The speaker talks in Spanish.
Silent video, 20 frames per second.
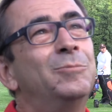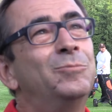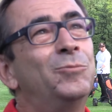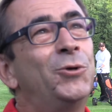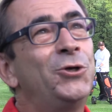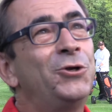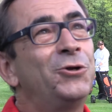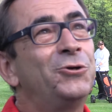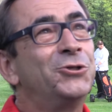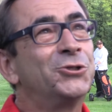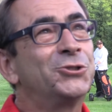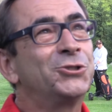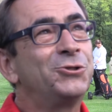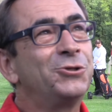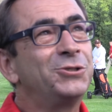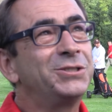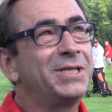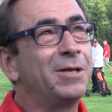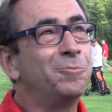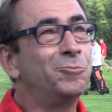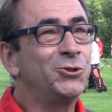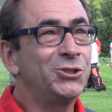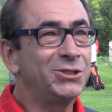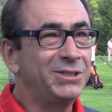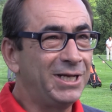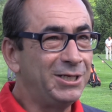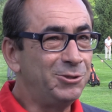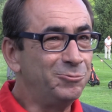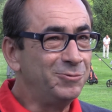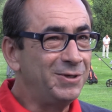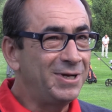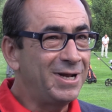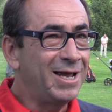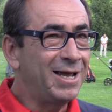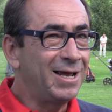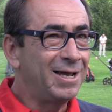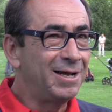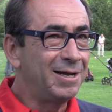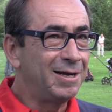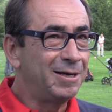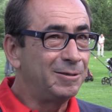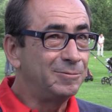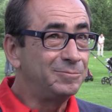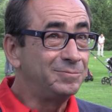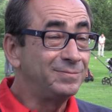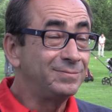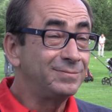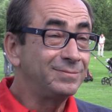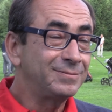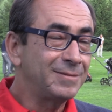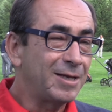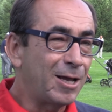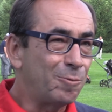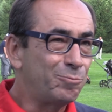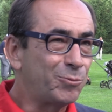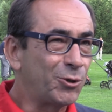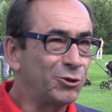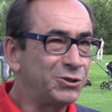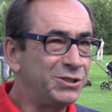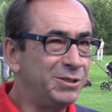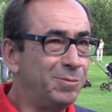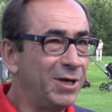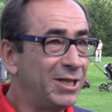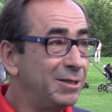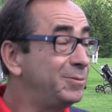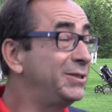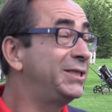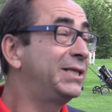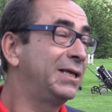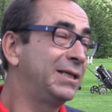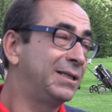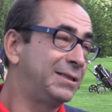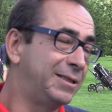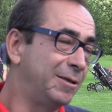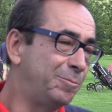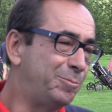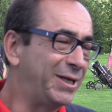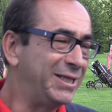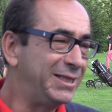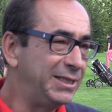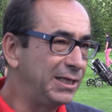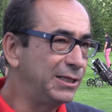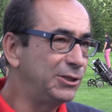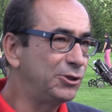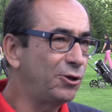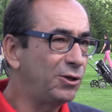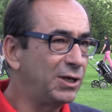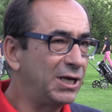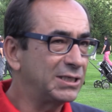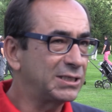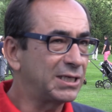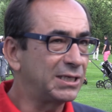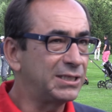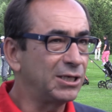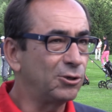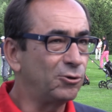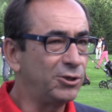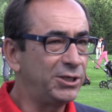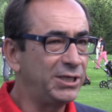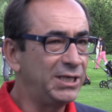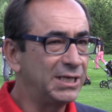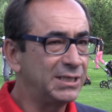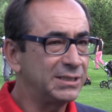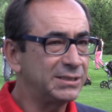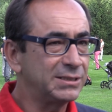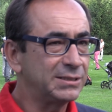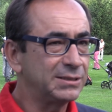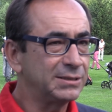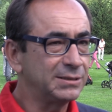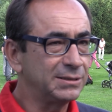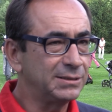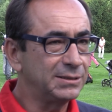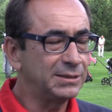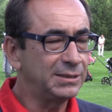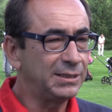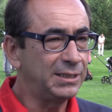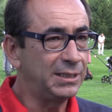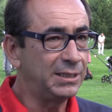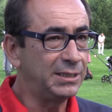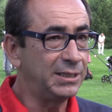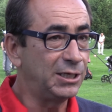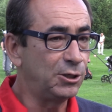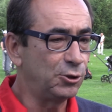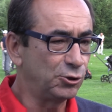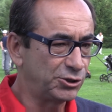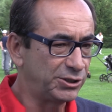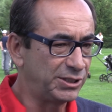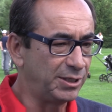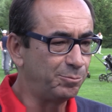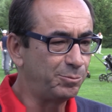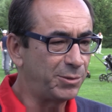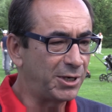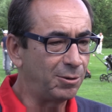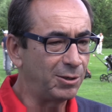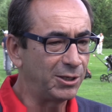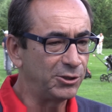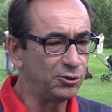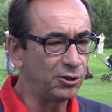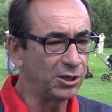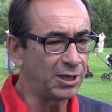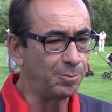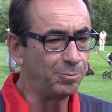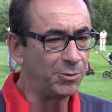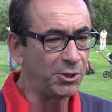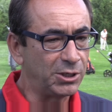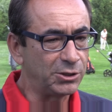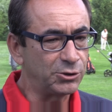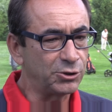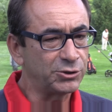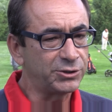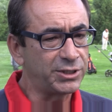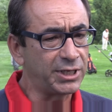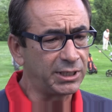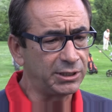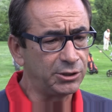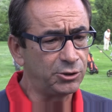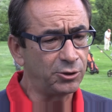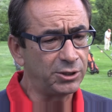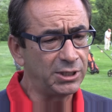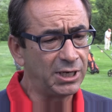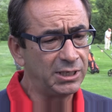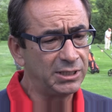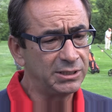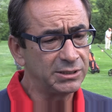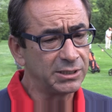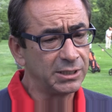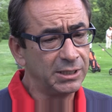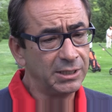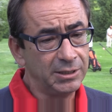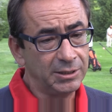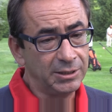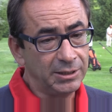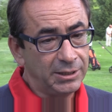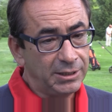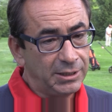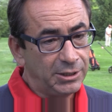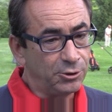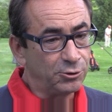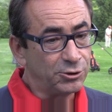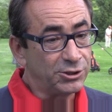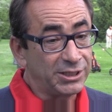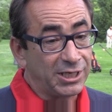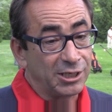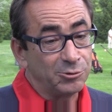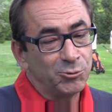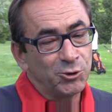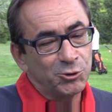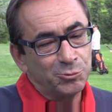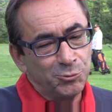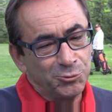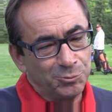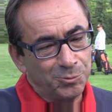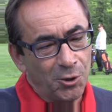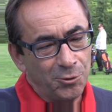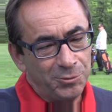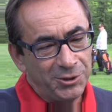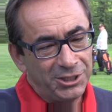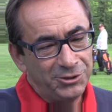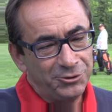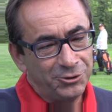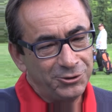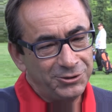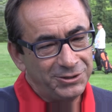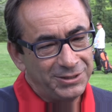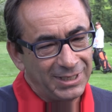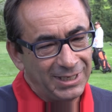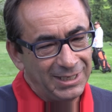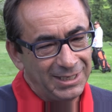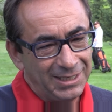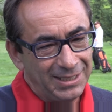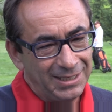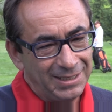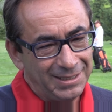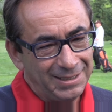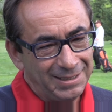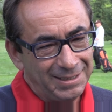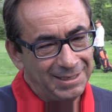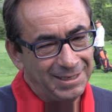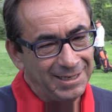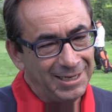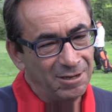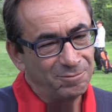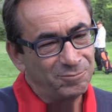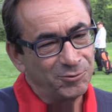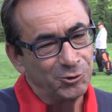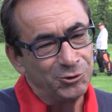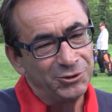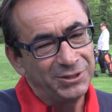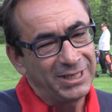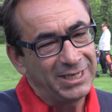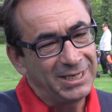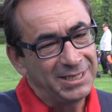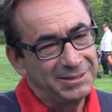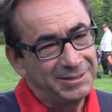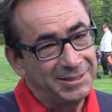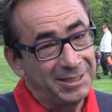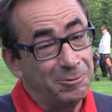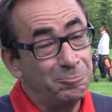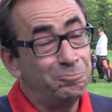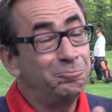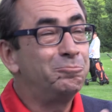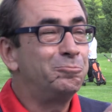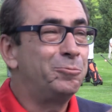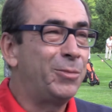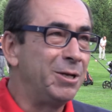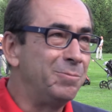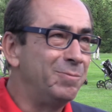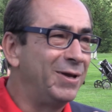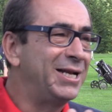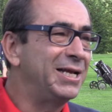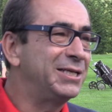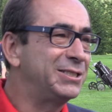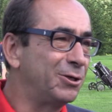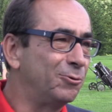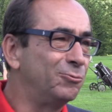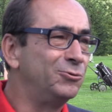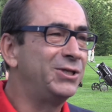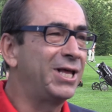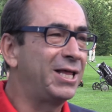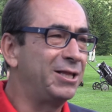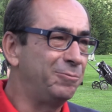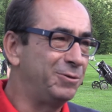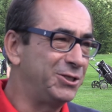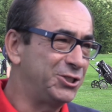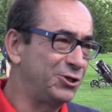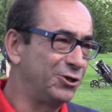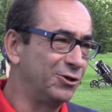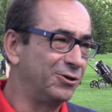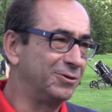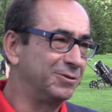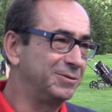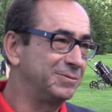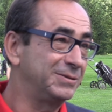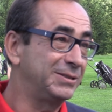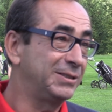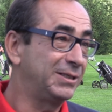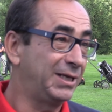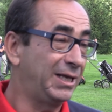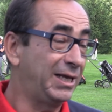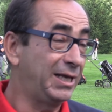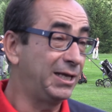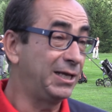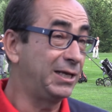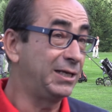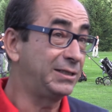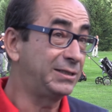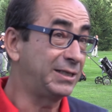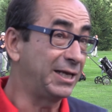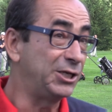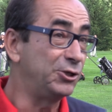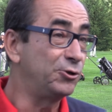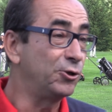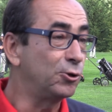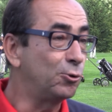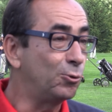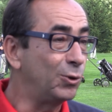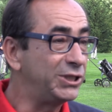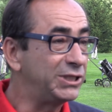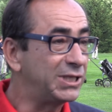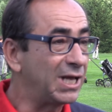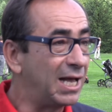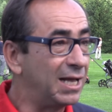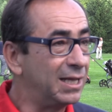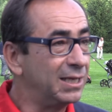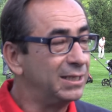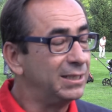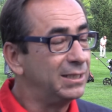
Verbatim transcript: Bueno, nosotros estamos en una, aproximadamente, dependiendo de las categorías, y en los siempre hablando de campeonatos territoriales, nos estamos moviendo entre, en la frontera entre primera y segunda división. Y teniendo en cuenta